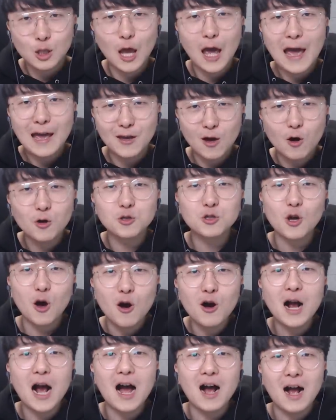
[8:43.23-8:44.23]

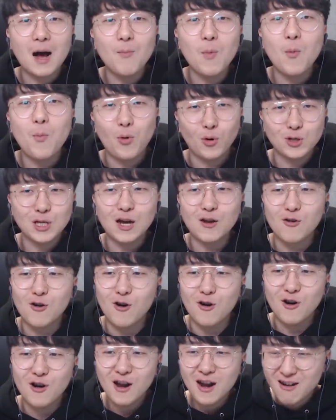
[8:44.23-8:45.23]
대역전각 한번
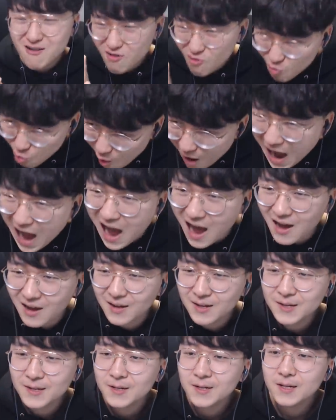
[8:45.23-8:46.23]
보자고 일로 와!
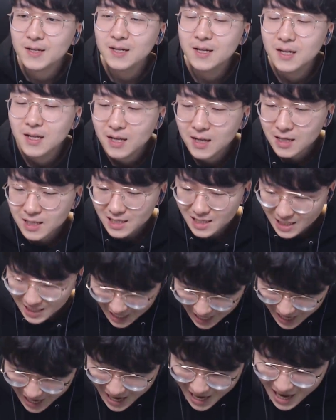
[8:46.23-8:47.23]

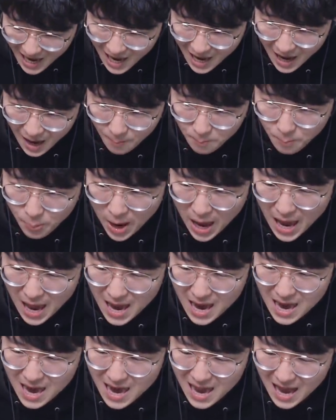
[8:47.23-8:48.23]

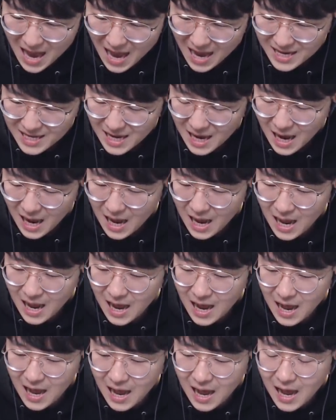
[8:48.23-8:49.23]
야
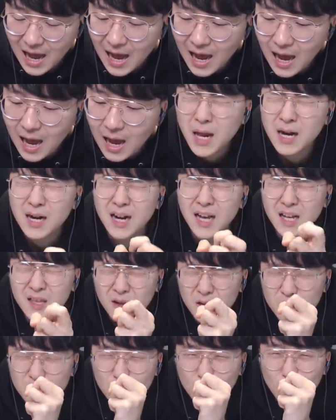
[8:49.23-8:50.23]
벨라야 라 여기서